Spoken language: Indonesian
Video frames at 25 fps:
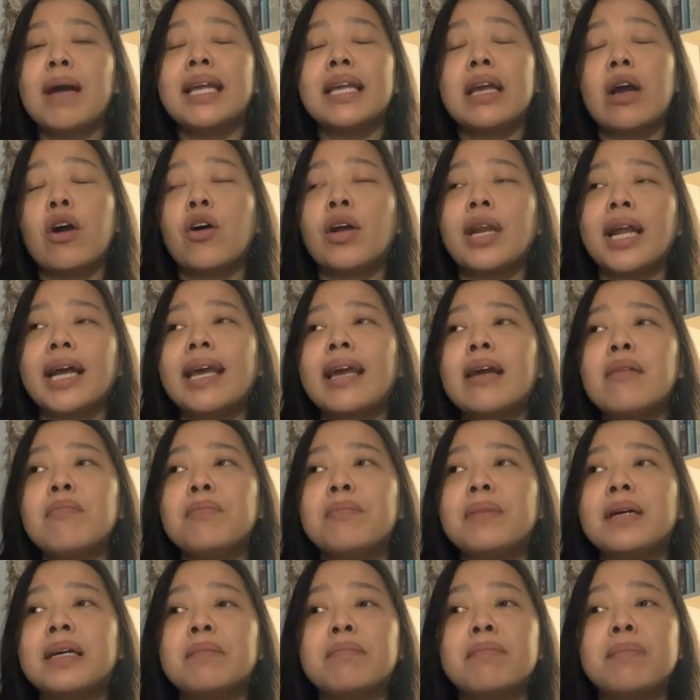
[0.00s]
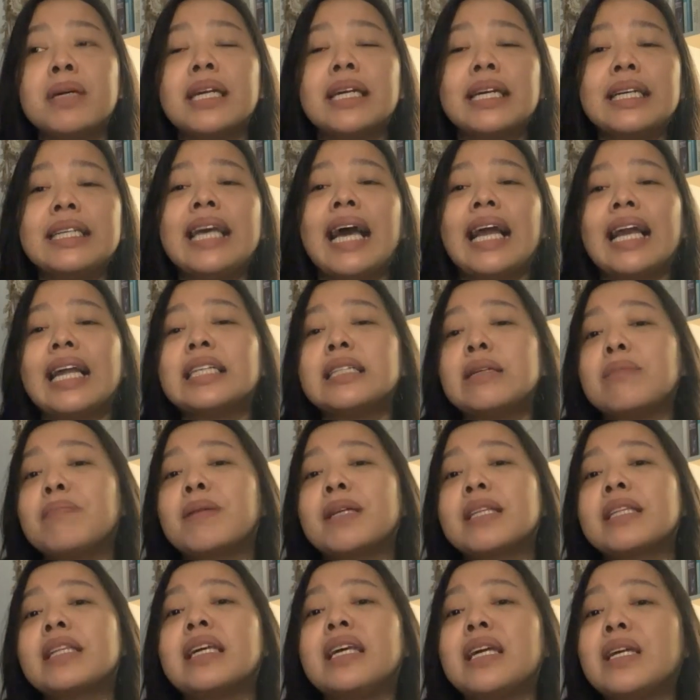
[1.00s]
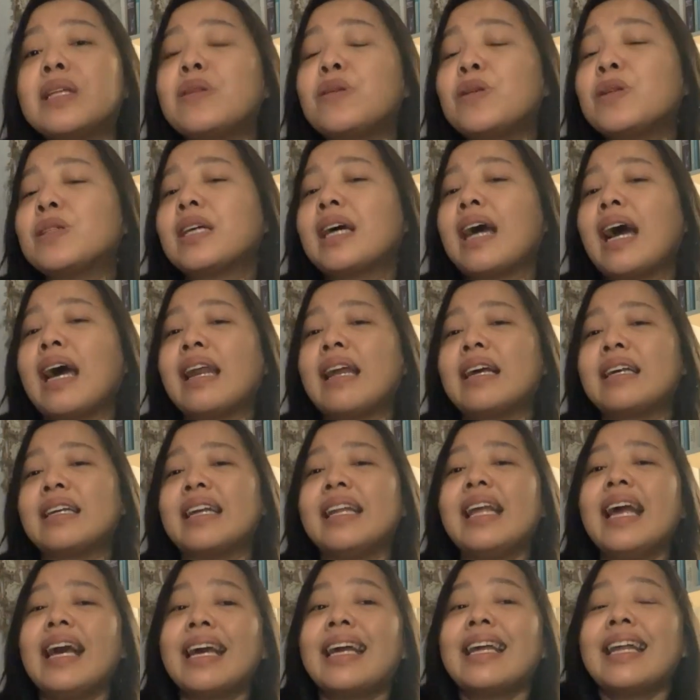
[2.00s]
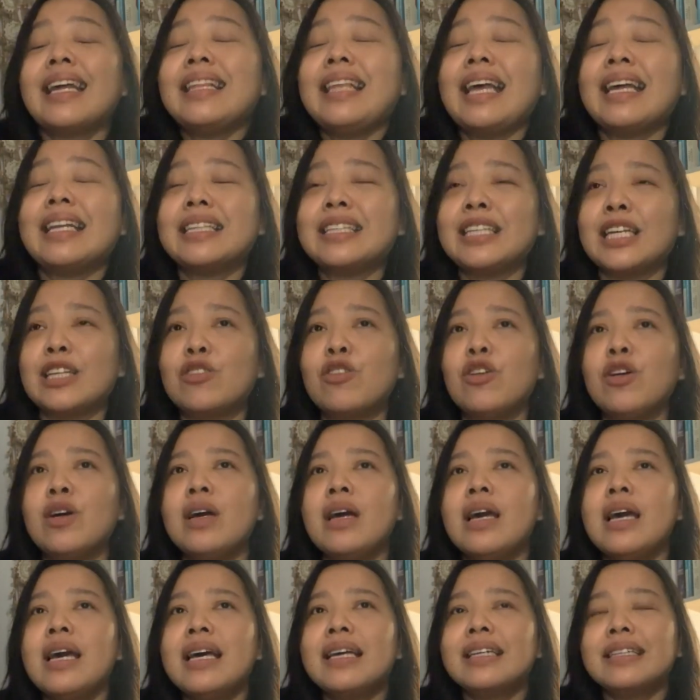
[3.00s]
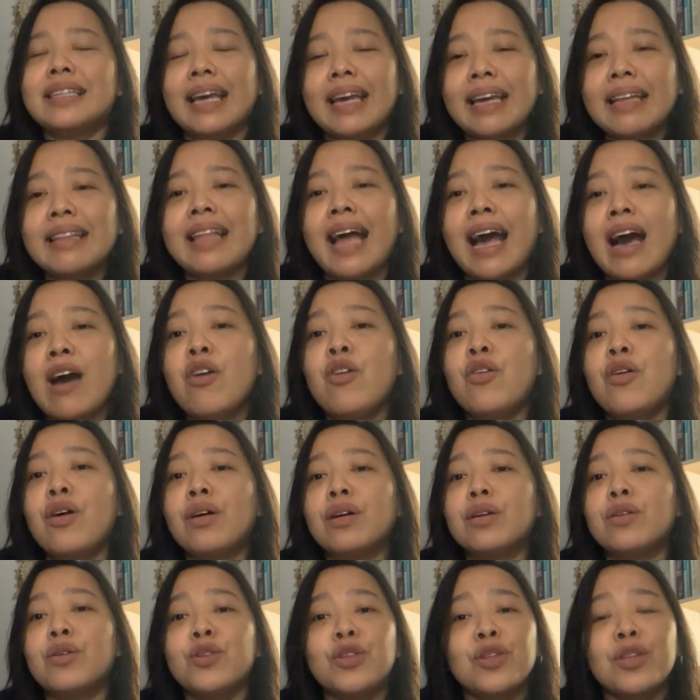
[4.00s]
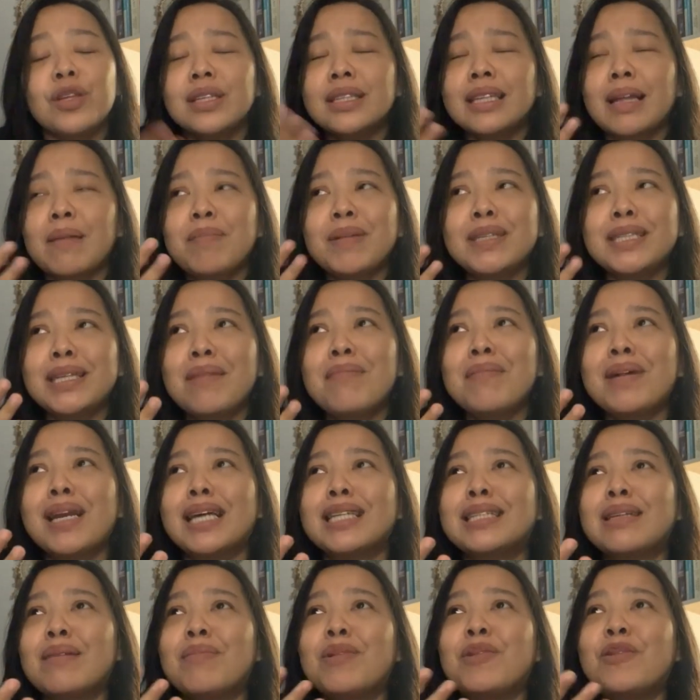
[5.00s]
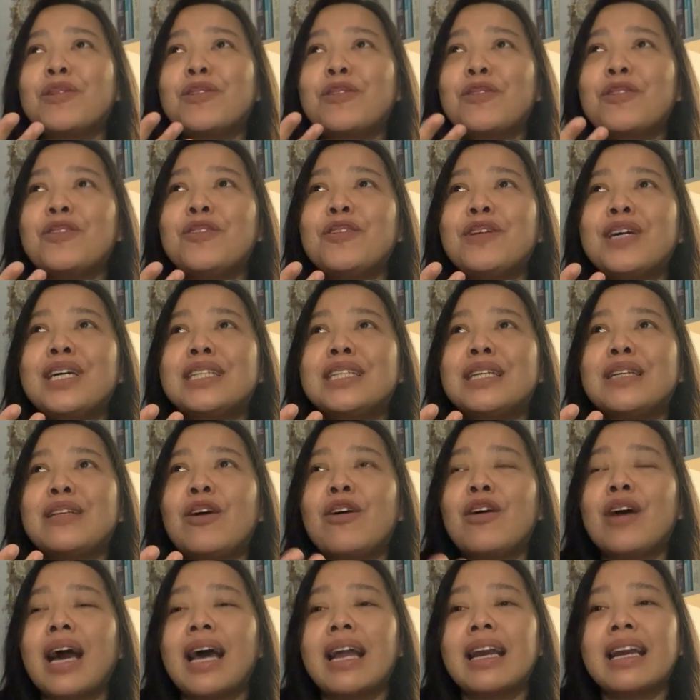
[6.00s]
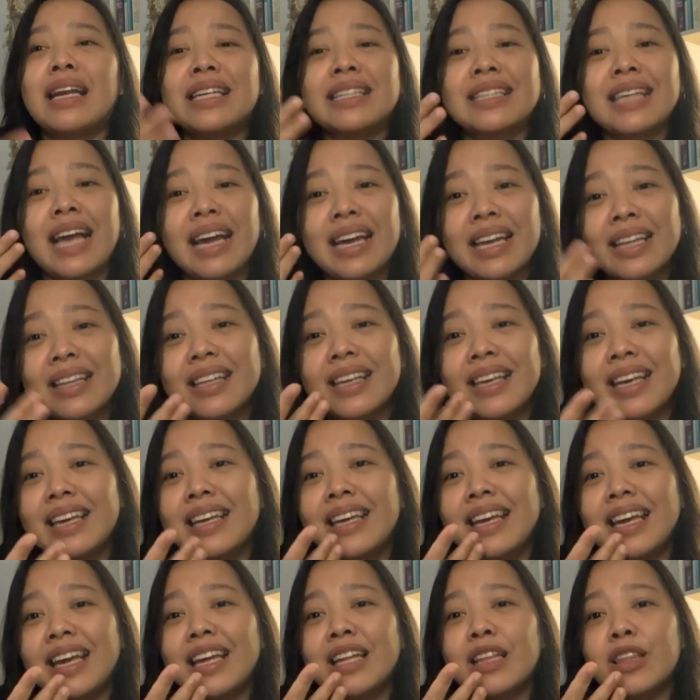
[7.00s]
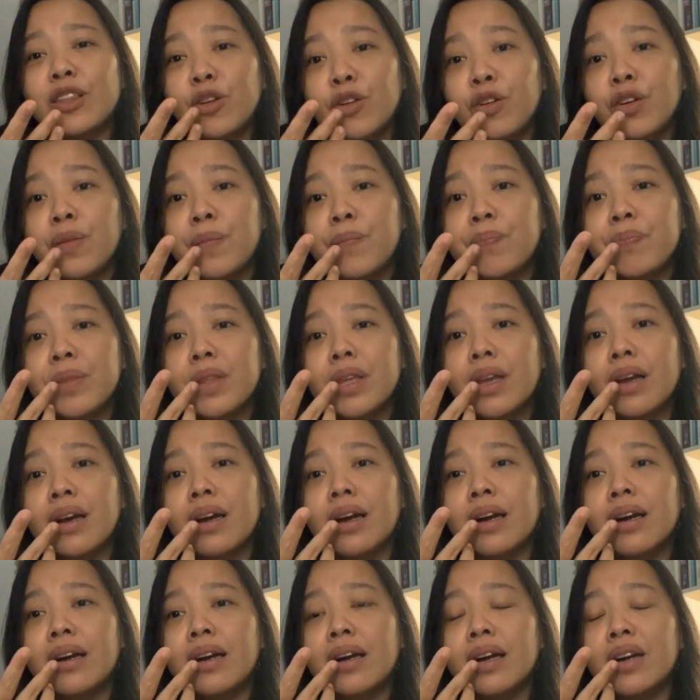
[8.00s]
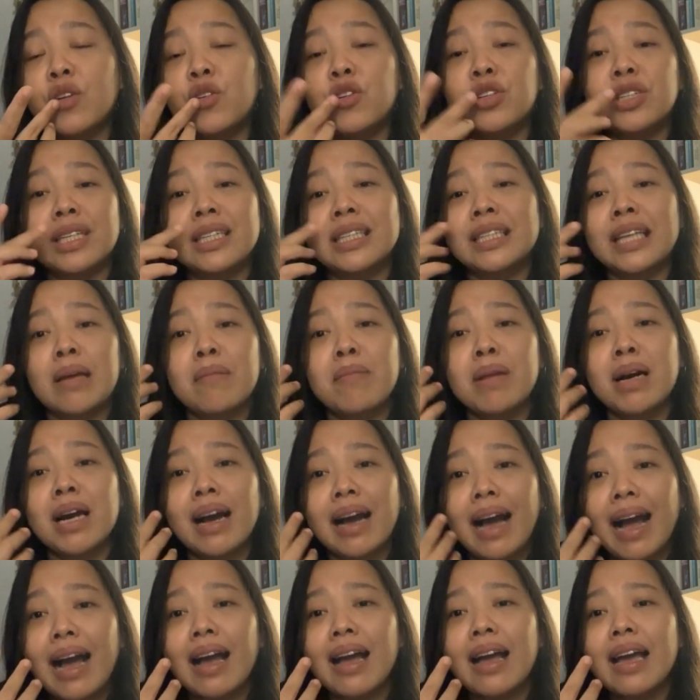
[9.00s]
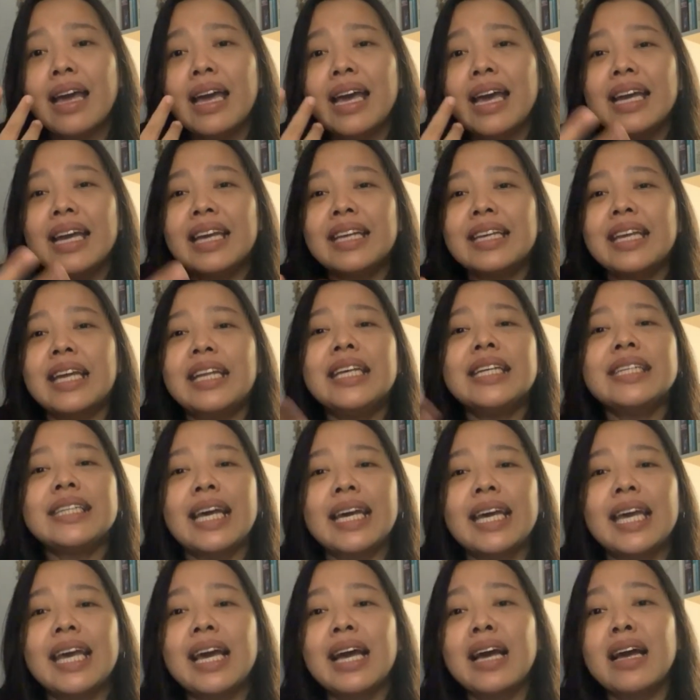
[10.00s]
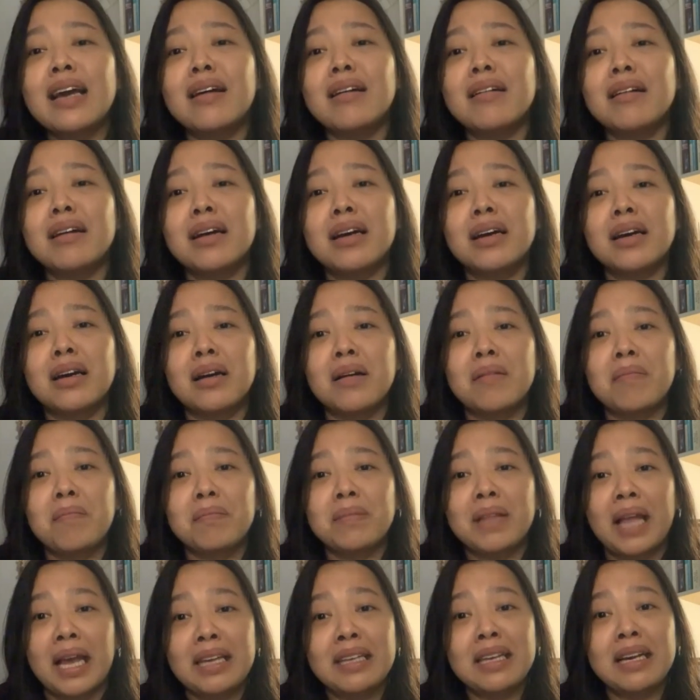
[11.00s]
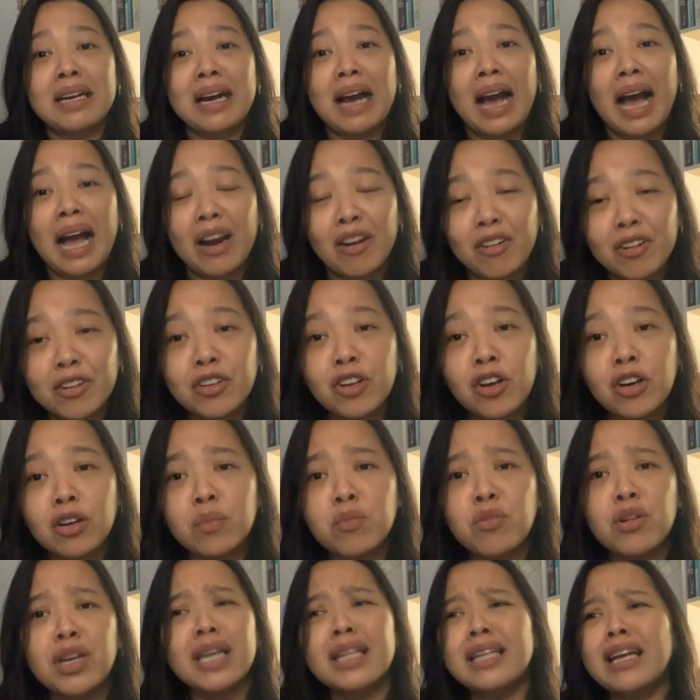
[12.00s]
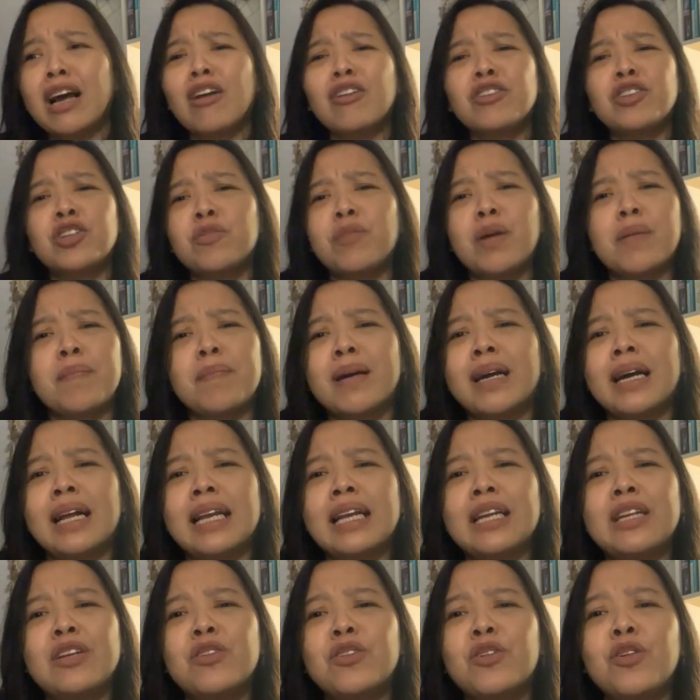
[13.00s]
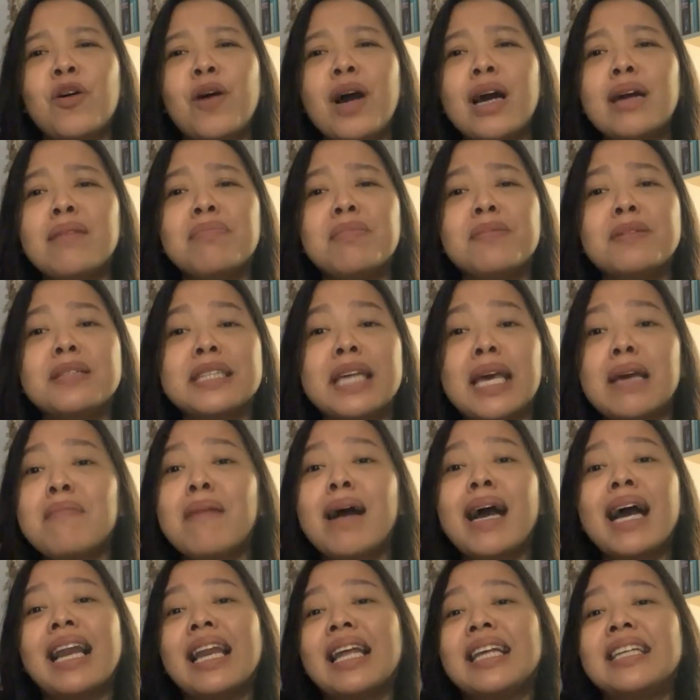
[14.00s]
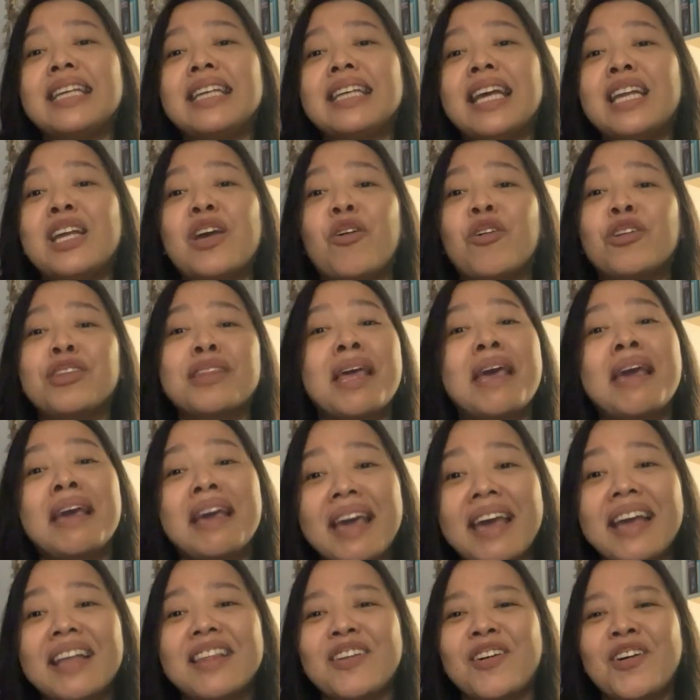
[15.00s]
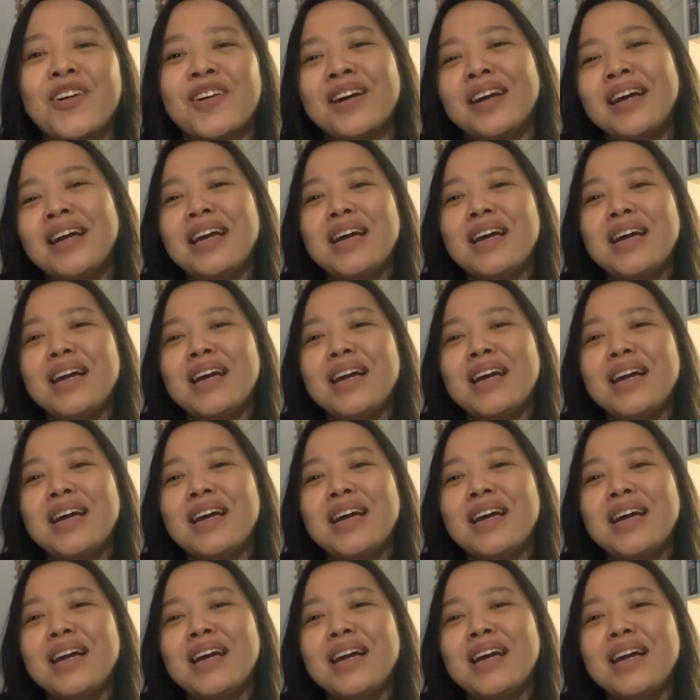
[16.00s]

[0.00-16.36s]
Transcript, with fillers: banyak orang yang bergejala seperti itu sekarang. Jadi akhirnya dari situ saya tahu. tapi saya merasa beruntung juga sih dok karena sakit gigi itu uh, gusi saya bengkak. Jadi saya eh, nanya ke Halo dok, mungkin kalau cuma pegelinu doang, saya bakalan jadi OTG dok